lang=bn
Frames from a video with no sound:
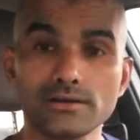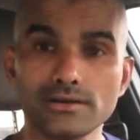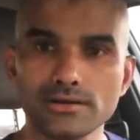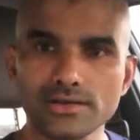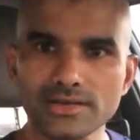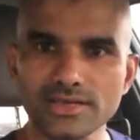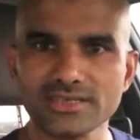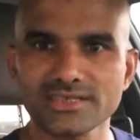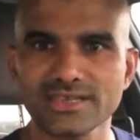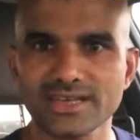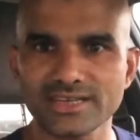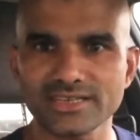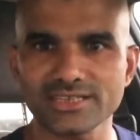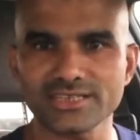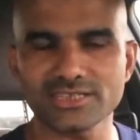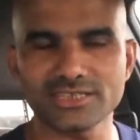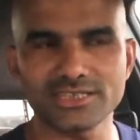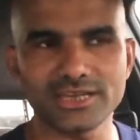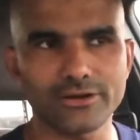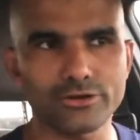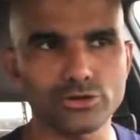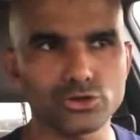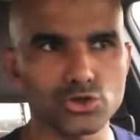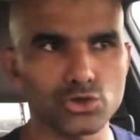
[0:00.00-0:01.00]
রেজাল্ট
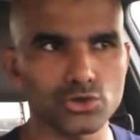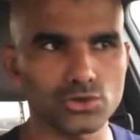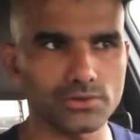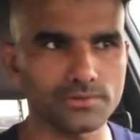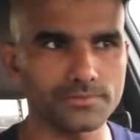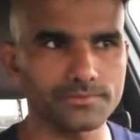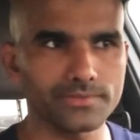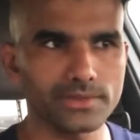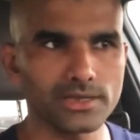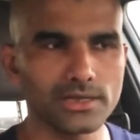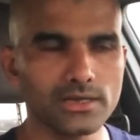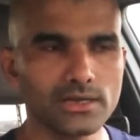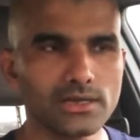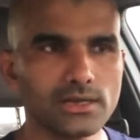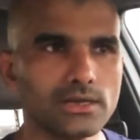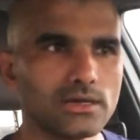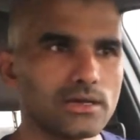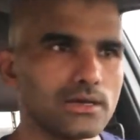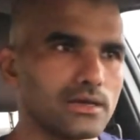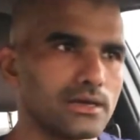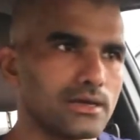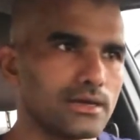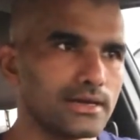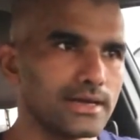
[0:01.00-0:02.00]
যাওয়ার জন্য
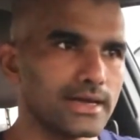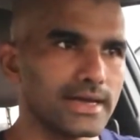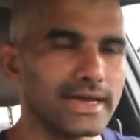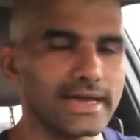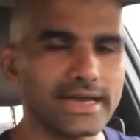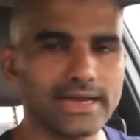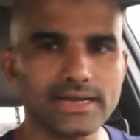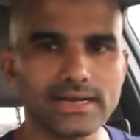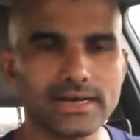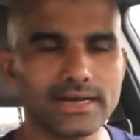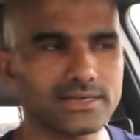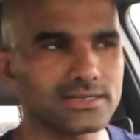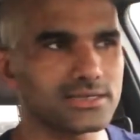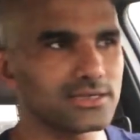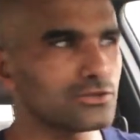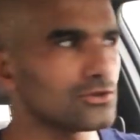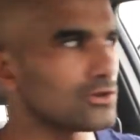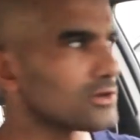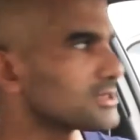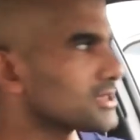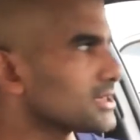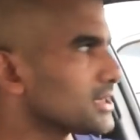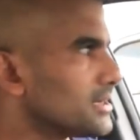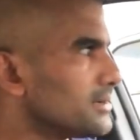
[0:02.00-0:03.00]
এক আর
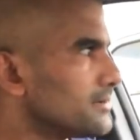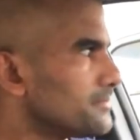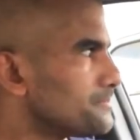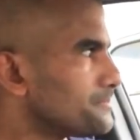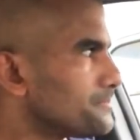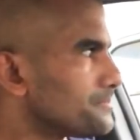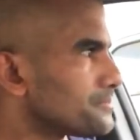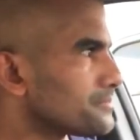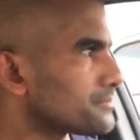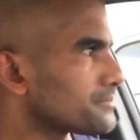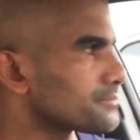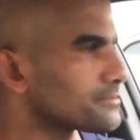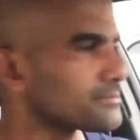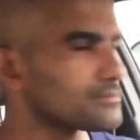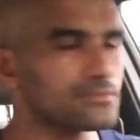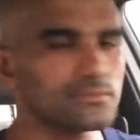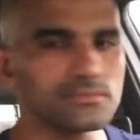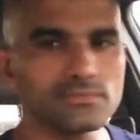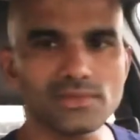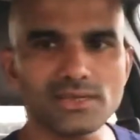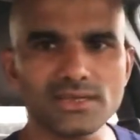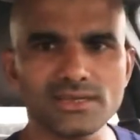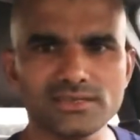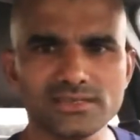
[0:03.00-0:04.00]
দ্বিতীয় হচ্ছে
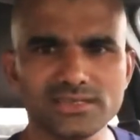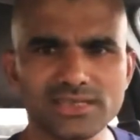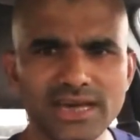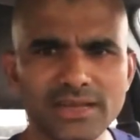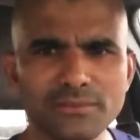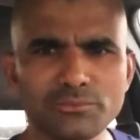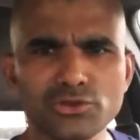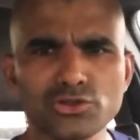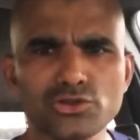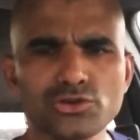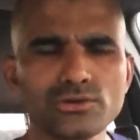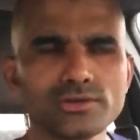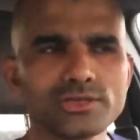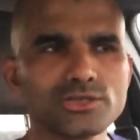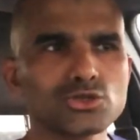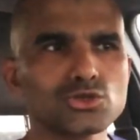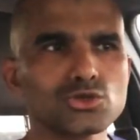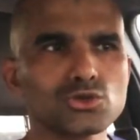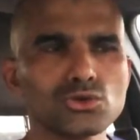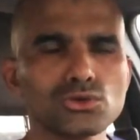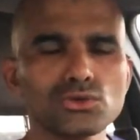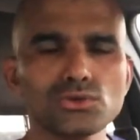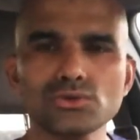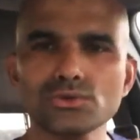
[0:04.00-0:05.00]
তার মধ্যেও
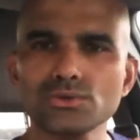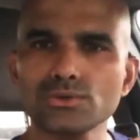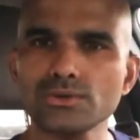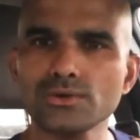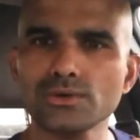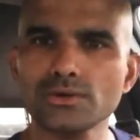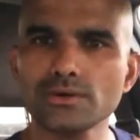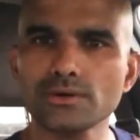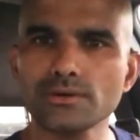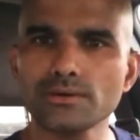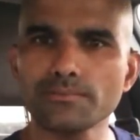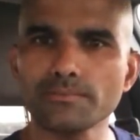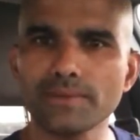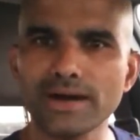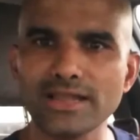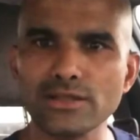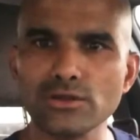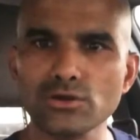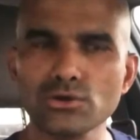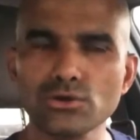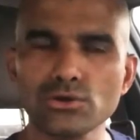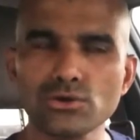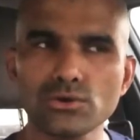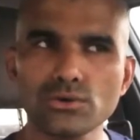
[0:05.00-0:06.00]
কিছু
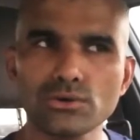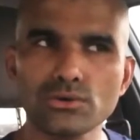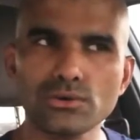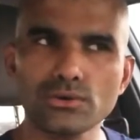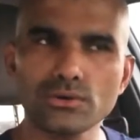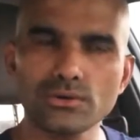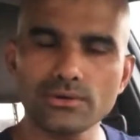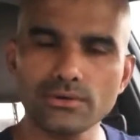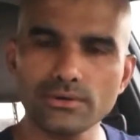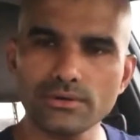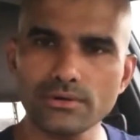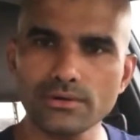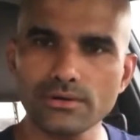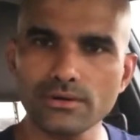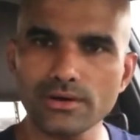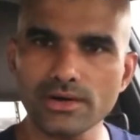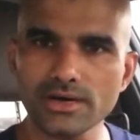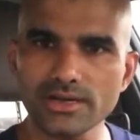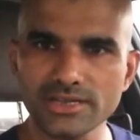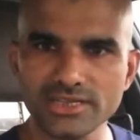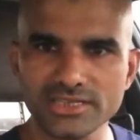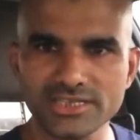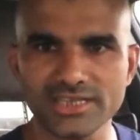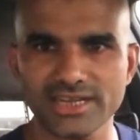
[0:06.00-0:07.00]
ভালো
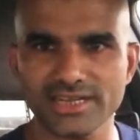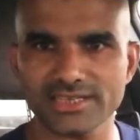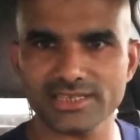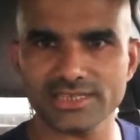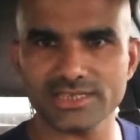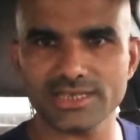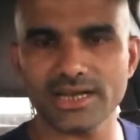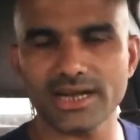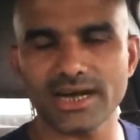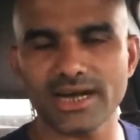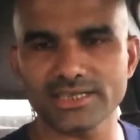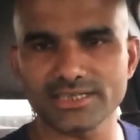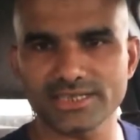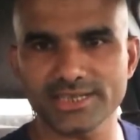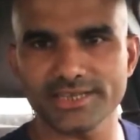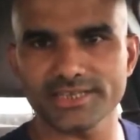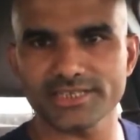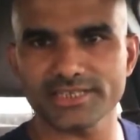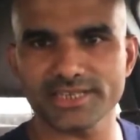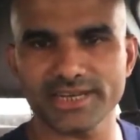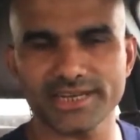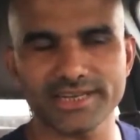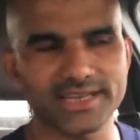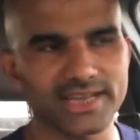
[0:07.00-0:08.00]
রিসার্চ আছে
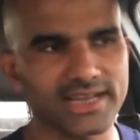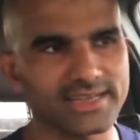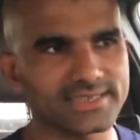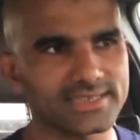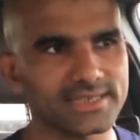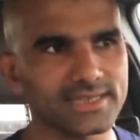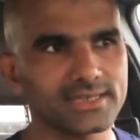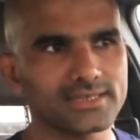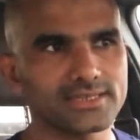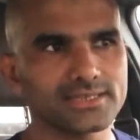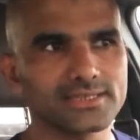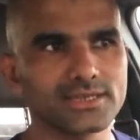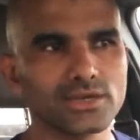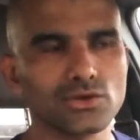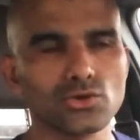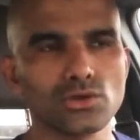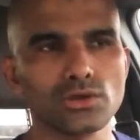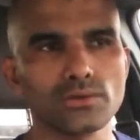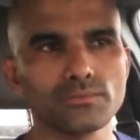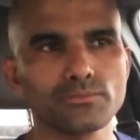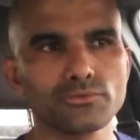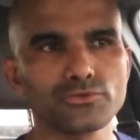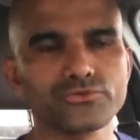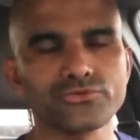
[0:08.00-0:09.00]
স্টাডি আছে
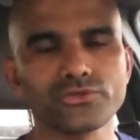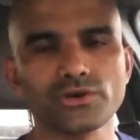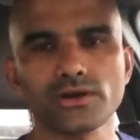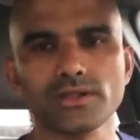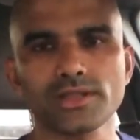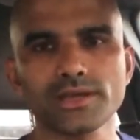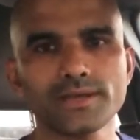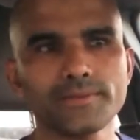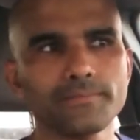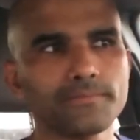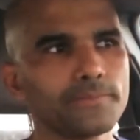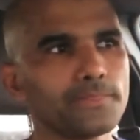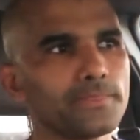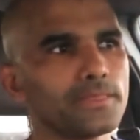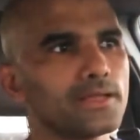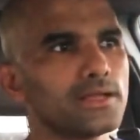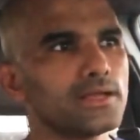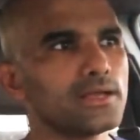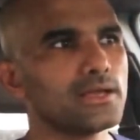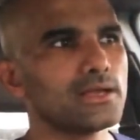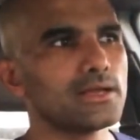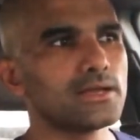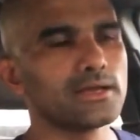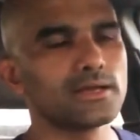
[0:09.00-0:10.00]
যেগুলো বুঝতে হলে
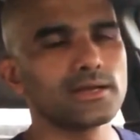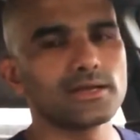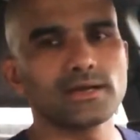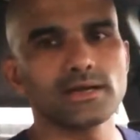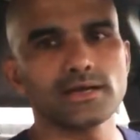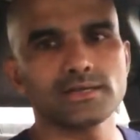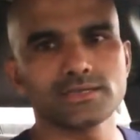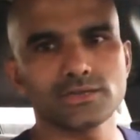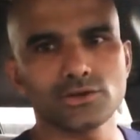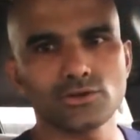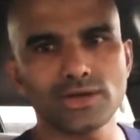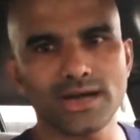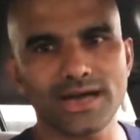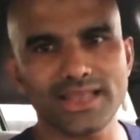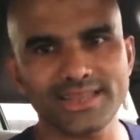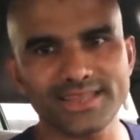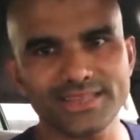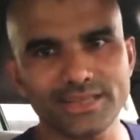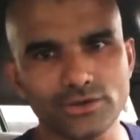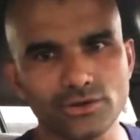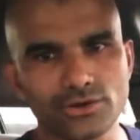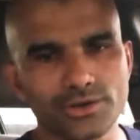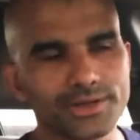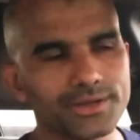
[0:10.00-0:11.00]
যেগুলো
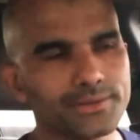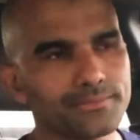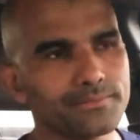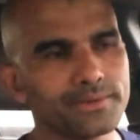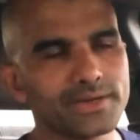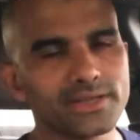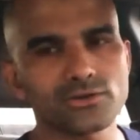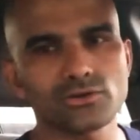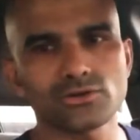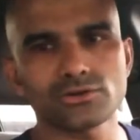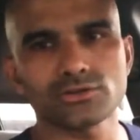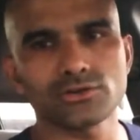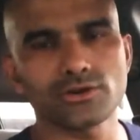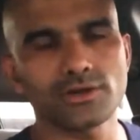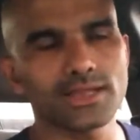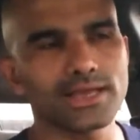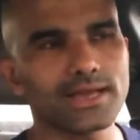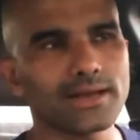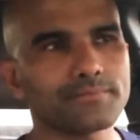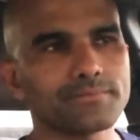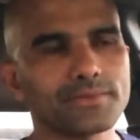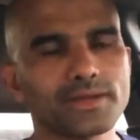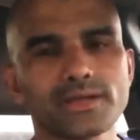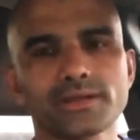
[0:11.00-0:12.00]
আলাদা করে বের করতে হলে
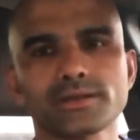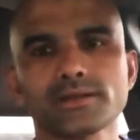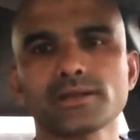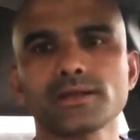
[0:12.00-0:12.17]
আপনার